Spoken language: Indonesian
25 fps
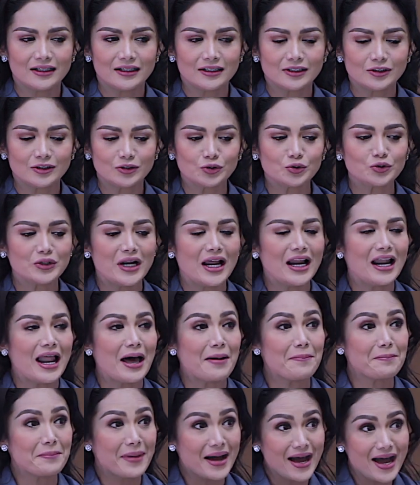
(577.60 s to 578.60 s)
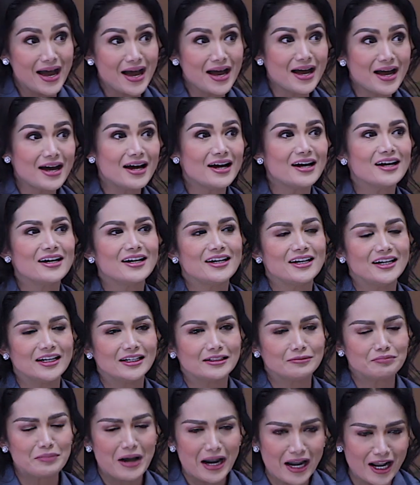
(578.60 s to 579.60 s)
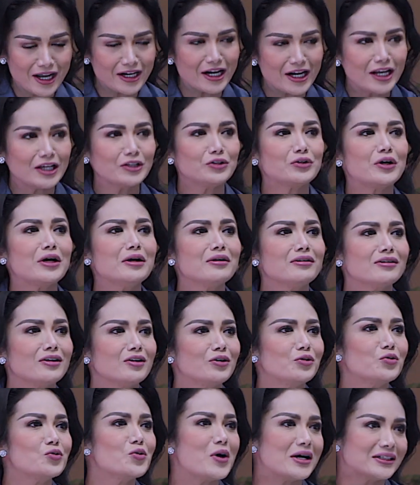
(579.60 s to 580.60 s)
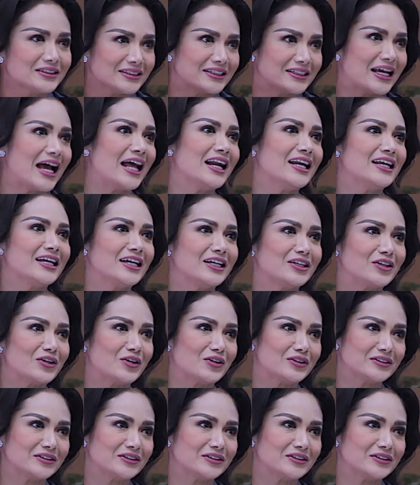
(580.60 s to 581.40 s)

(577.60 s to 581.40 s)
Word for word: sudah lama Malang Raya itu kan luas sekali gitu okay.